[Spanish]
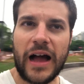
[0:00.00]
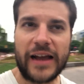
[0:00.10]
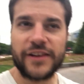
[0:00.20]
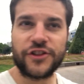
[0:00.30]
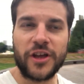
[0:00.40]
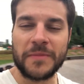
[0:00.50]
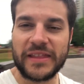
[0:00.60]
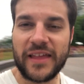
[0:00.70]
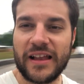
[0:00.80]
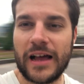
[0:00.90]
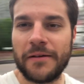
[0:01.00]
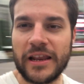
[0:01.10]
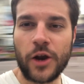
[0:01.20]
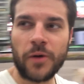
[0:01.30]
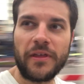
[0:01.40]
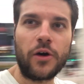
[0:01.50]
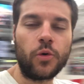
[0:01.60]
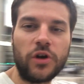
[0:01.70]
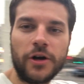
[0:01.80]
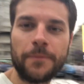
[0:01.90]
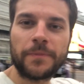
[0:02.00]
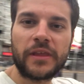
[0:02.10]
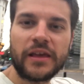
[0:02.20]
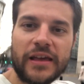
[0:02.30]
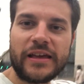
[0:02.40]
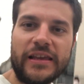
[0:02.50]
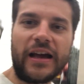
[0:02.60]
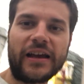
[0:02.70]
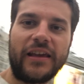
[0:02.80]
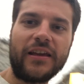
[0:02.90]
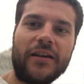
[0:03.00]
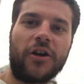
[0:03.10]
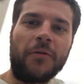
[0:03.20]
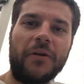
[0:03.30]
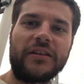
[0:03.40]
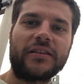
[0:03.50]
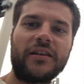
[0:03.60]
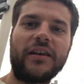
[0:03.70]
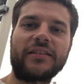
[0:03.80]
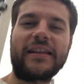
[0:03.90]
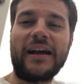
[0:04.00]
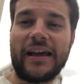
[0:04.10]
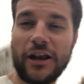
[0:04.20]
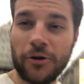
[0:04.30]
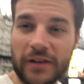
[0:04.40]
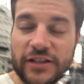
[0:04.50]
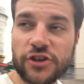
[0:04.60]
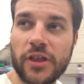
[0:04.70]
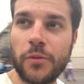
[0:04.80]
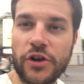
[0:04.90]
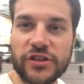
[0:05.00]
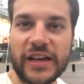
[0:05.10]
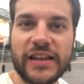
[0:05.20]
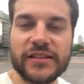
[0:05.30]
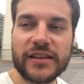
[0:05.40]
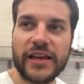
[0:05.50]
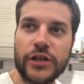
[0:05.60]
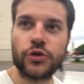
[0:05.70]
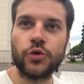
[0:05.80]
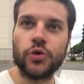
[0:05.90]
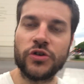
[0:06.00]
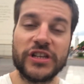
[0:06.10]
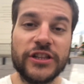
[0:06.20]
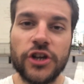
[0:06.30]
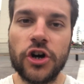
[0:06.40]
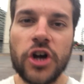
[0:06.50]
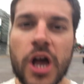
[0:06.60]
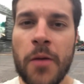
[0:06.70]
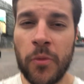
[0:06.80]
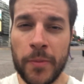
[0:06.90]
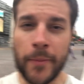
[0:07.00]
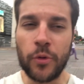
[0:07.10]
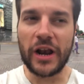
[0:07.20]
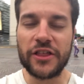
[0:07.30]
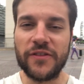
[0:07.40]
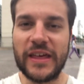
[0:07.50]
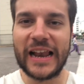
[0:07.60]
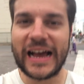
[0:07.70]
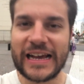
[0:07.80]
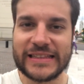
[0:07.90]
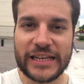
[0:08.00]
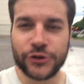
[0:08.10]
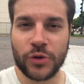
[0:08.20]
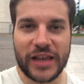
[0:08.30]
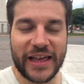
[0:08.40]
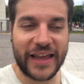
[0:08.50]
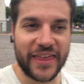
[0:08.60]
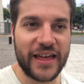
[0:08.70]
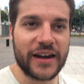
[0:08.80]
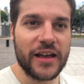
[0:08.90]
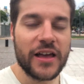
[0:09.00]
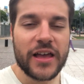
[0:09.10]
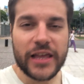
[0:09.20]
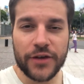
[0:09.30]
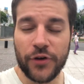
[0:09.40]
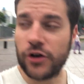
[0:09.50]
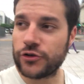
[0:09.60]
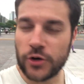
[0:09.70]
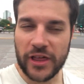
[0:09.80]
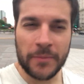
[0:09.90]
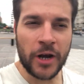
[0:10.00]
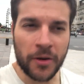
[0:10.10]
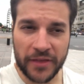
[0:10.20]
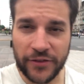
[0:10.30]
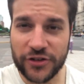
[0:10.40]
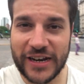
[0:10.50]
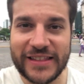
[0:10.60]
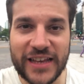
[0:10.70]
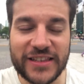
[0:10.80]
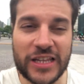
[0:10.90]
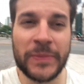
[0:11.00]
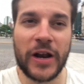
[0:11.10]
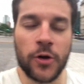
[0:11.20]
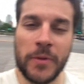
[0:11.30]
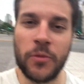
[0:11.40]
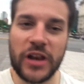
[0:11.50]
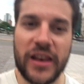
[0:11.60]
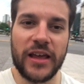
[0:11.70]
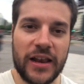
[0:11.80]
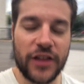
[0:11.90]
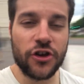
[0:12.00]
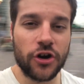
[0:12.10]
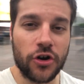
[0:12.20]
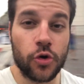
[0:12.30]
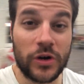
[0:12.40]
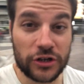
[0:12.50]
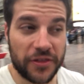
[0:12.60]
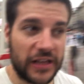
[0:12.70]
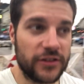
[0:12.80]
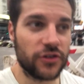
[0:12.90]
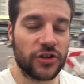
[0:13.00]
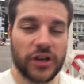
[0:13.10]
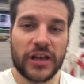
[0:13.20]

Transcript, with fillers: Aquí estoy en mitad de la avenida 9 de Julio y aquí, como veis, está el obelisco de Buenos Aires, que es un sitio muy popular donde la gente suele quedar y fue construida en 1936 para conmemorar el año 400